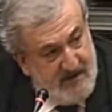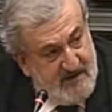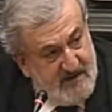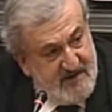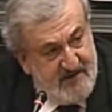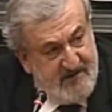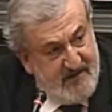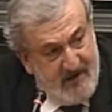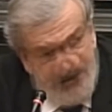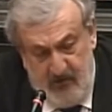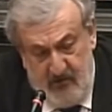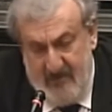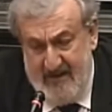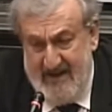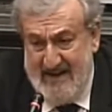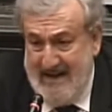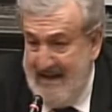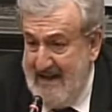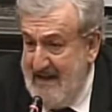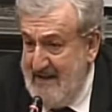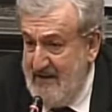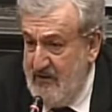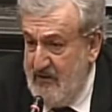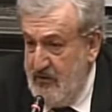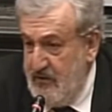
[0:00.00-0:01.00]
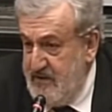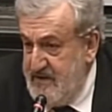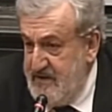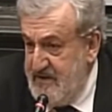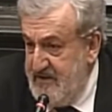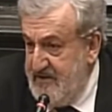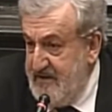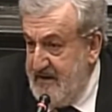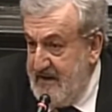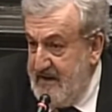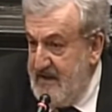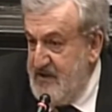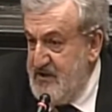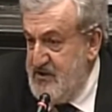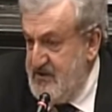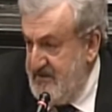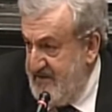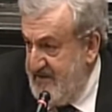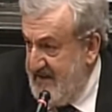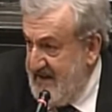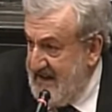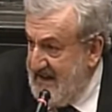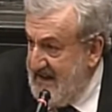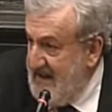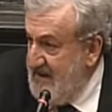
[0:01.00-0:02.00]
si fa governando, si fa
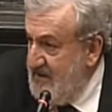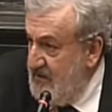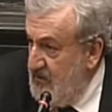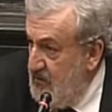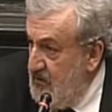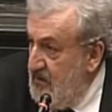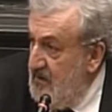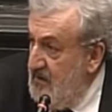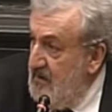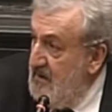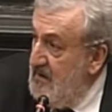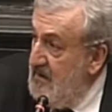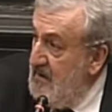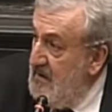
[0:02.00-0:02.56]
legiferando,